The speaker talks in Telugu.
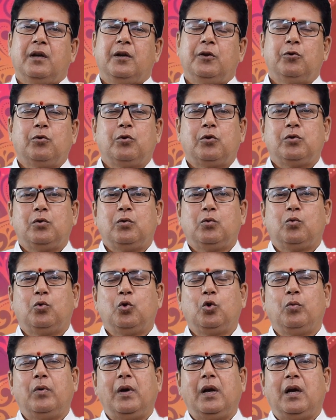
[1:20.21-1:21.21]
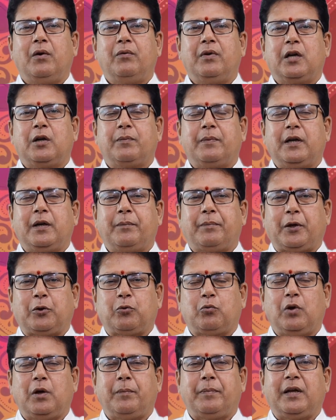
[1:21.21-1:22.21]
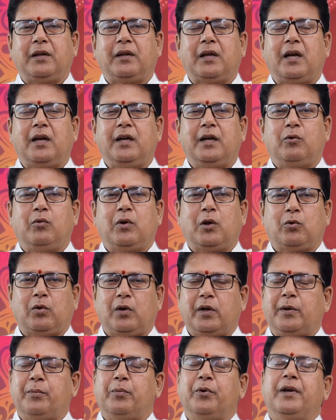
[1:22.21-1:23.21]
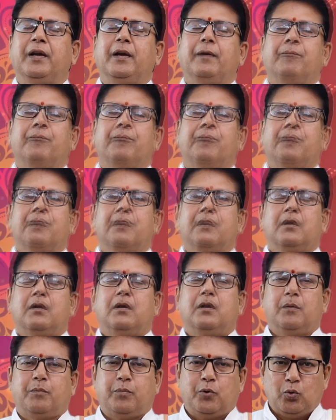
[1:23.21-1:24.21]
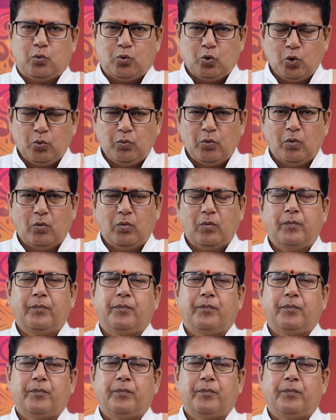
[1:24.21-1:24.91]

ఇన్ని రోజులు గురువు వల్ల ఉన్నటువంటి ప్రతికూల ఫలితాలన్నీ కూడా తొలగిపోయి ఇప్పుడు గురువు